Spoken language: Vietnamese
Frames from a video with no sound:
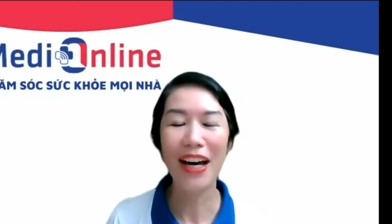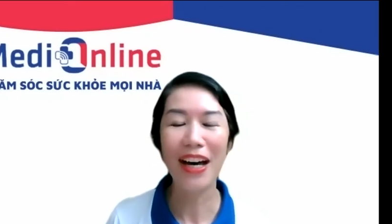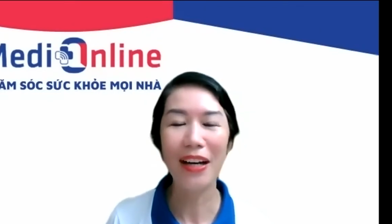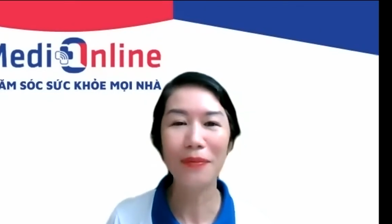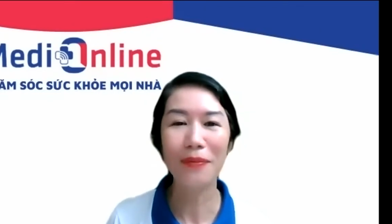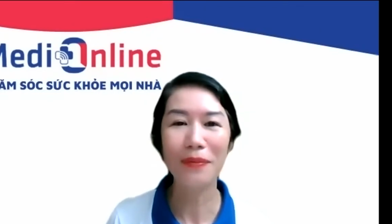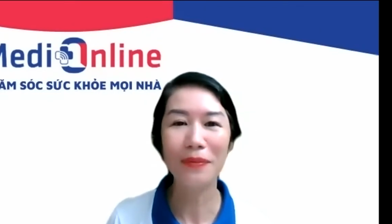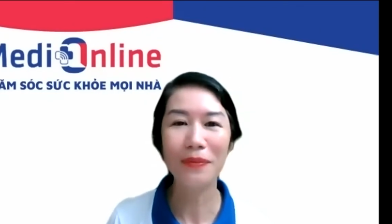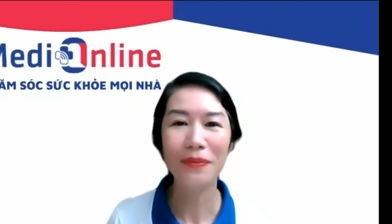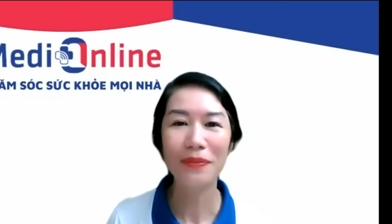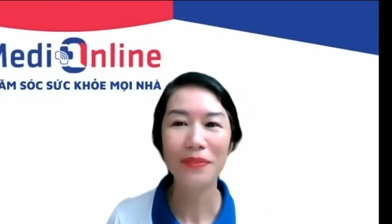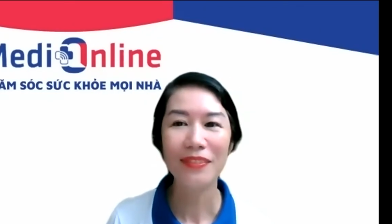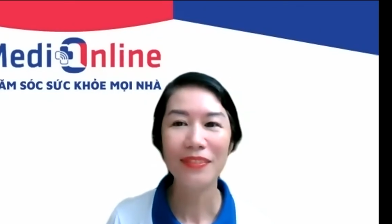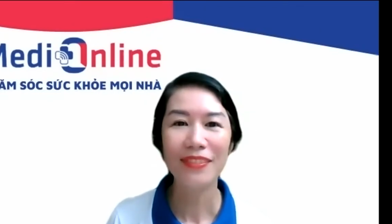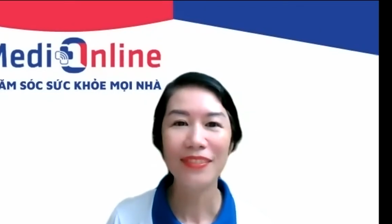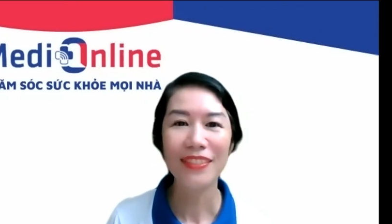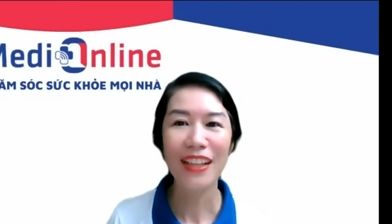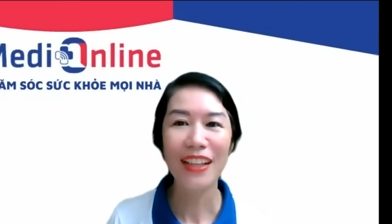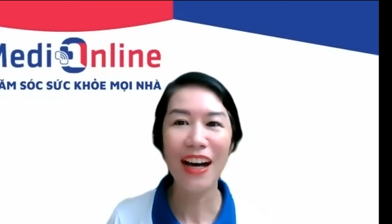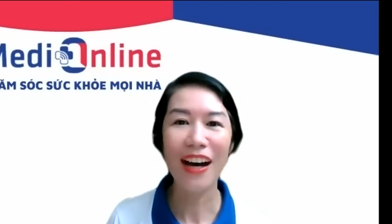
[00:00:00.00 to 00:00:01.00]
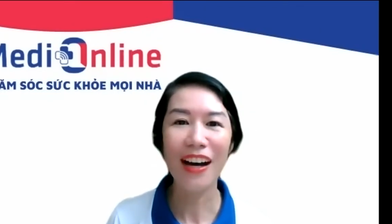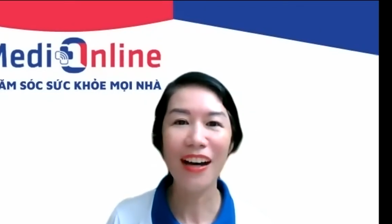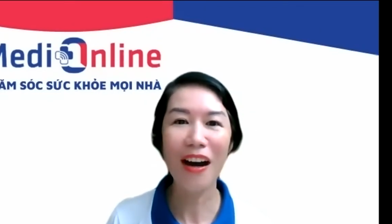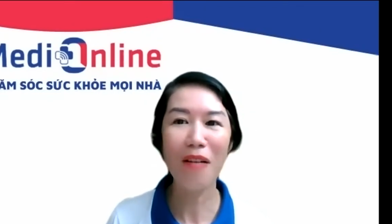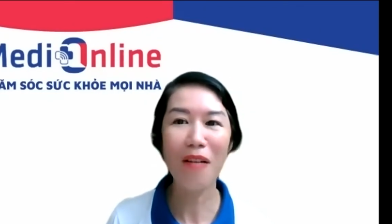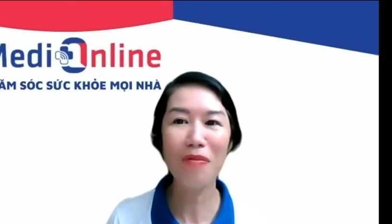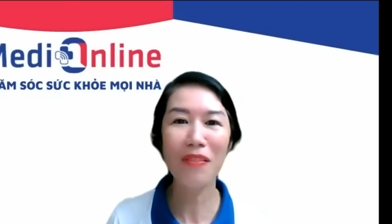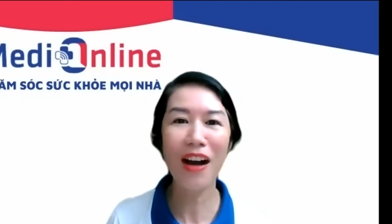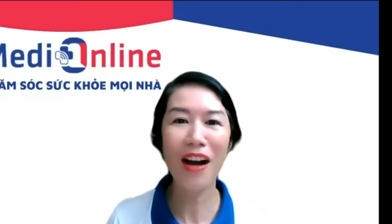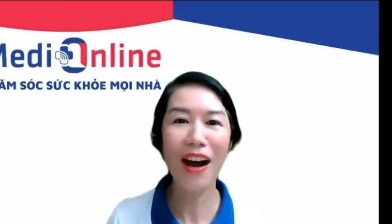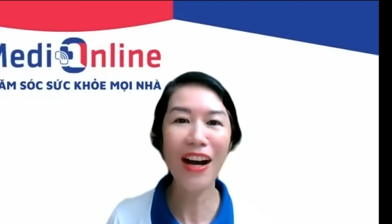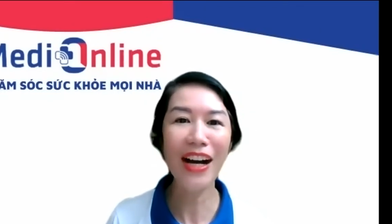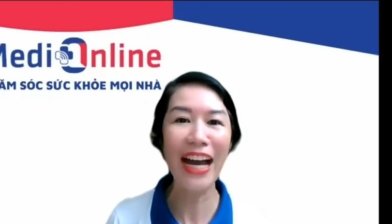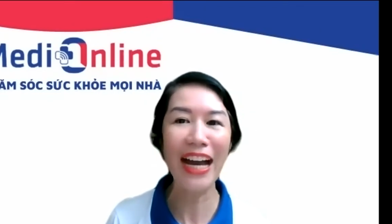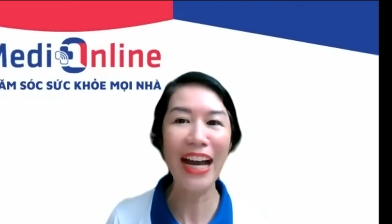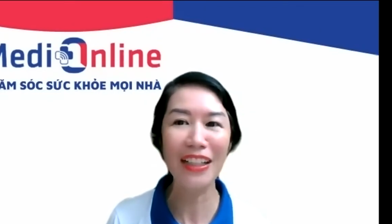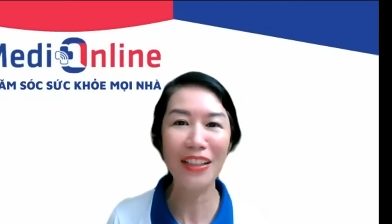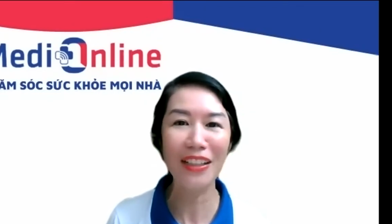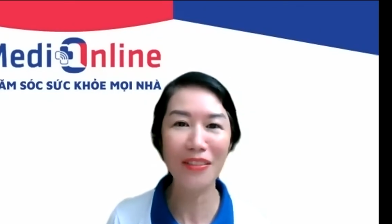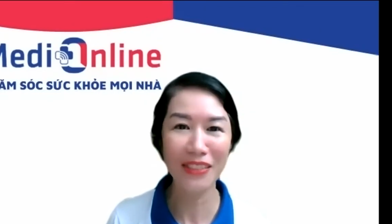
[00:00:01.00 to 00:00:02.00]
và à, không
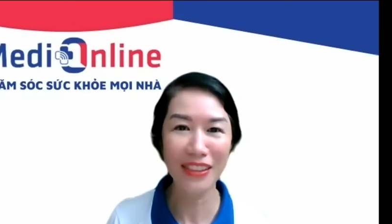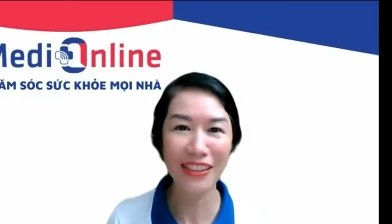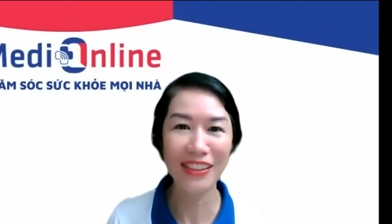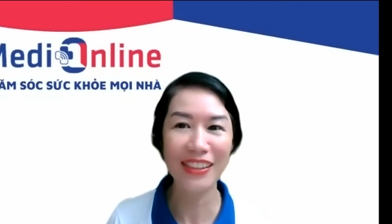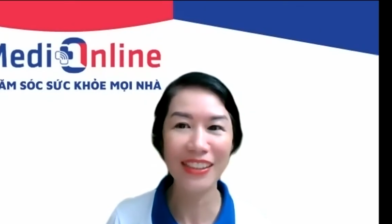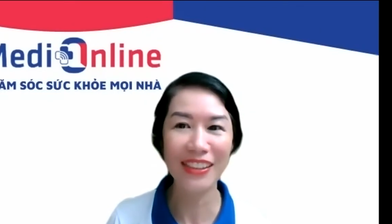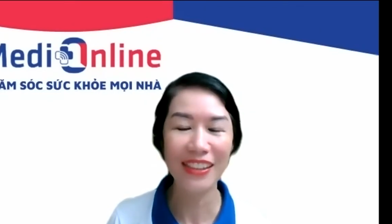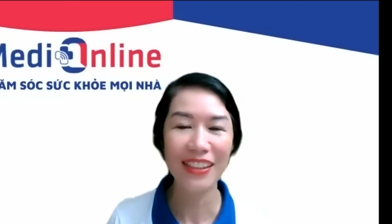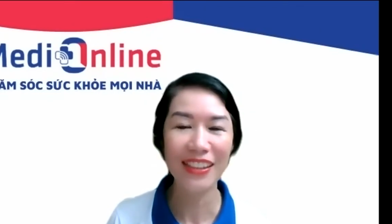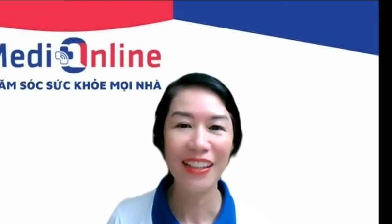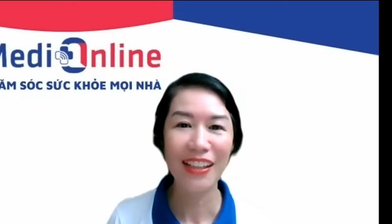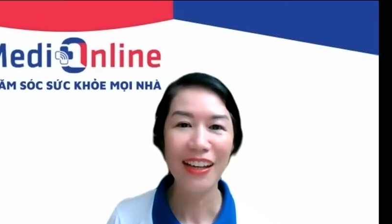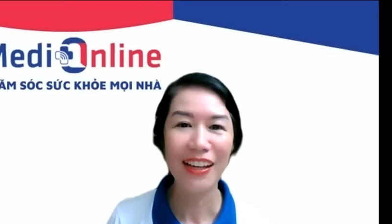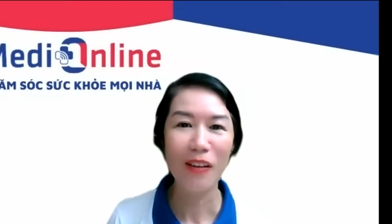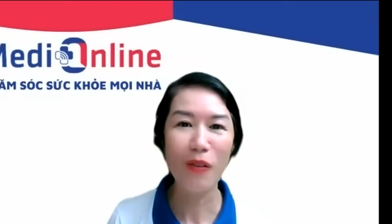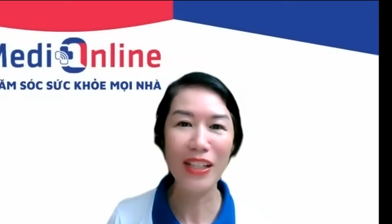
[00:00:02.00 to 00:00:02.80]
khó khăn đâu mọi người